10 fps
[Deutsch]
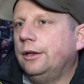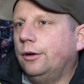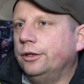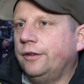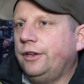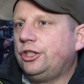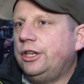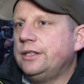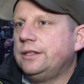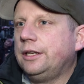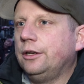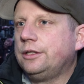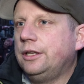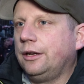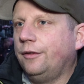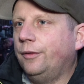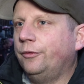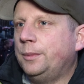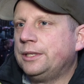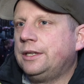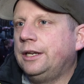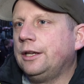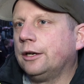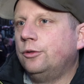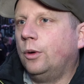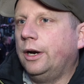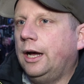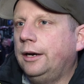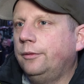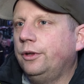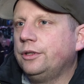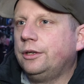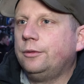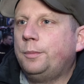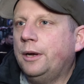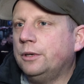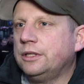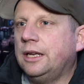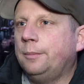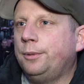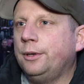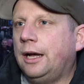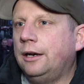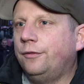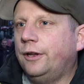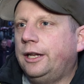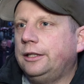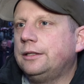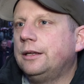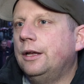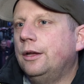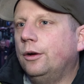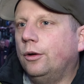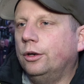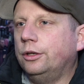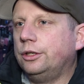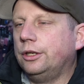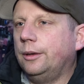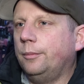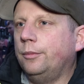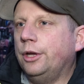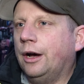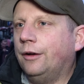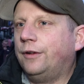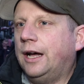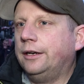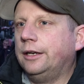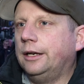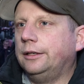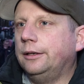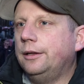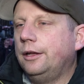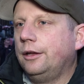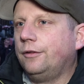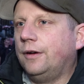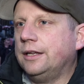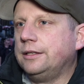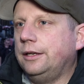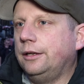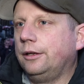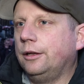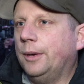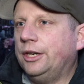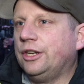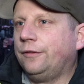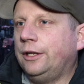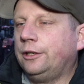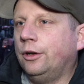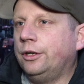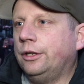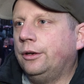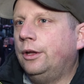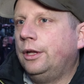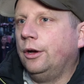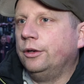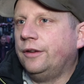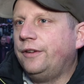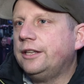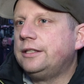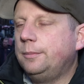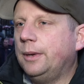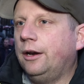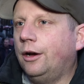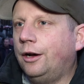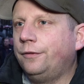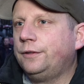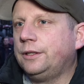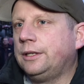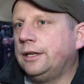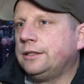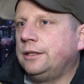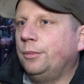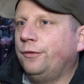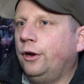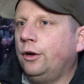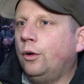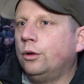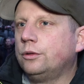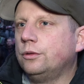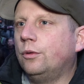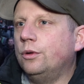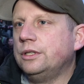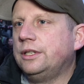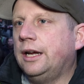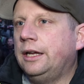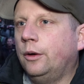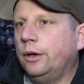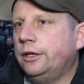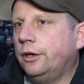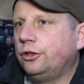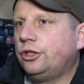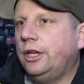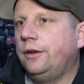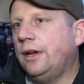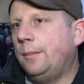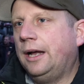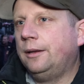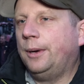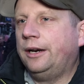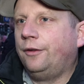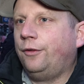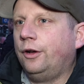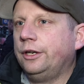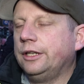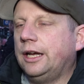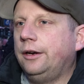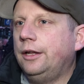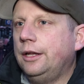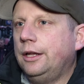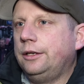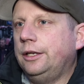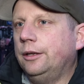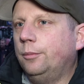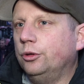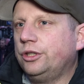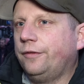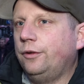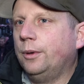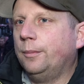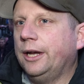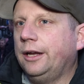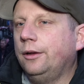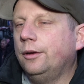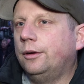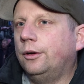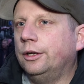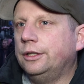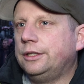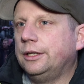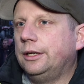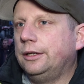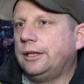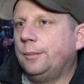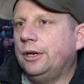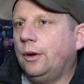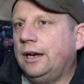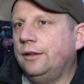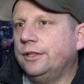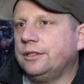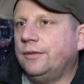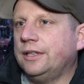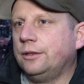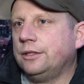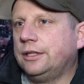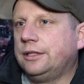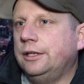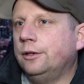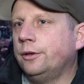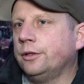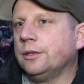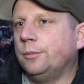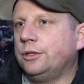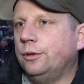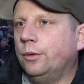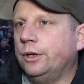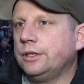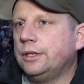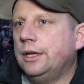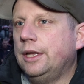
Unterwegs schließen sich noch circa fünf bis zehn Traktoren an. Wir sind per WhatsApp alle vernetzt und ähm, ja, fahren dann quasi gemeinschaftlich dorthin. Unterwegs sieht man oft, dass die Bevölkerung zu großen Teilen auch hinter uns steht. Wir haben alle Banner vorne dran, die eine Botschaft überbringen und äh, damit auch alle wissen, was unser Ziel und unsere Mission ist.